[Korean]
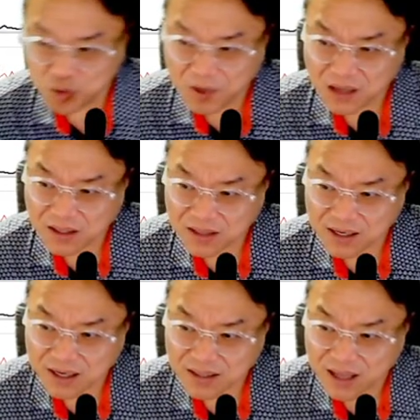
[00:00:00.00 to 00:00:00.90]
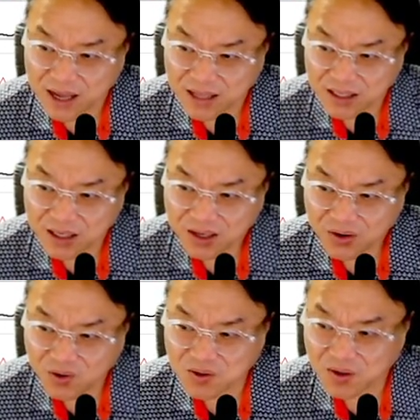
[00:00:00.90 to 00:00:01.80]
자, 돌파할 때 따라갔다.
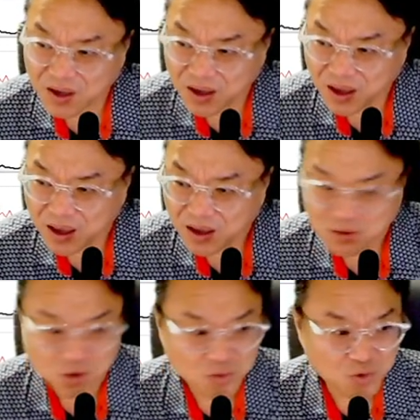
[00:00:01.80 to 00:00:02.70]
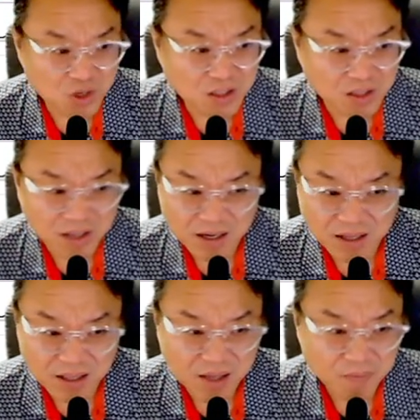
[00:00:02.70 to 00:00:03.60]
아니, 어저께 조금 눌릴
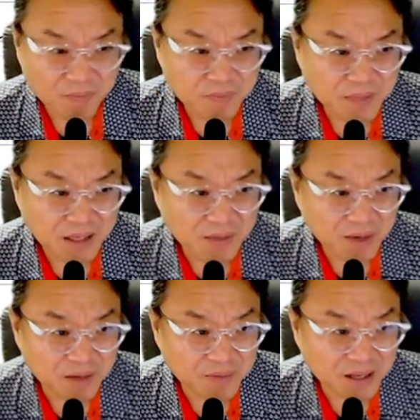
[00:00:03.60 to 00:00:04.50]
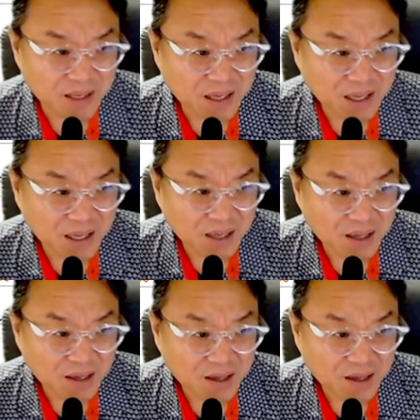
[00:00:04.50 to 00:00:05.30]
때 따라갔다. 남겨봐요, 빨리.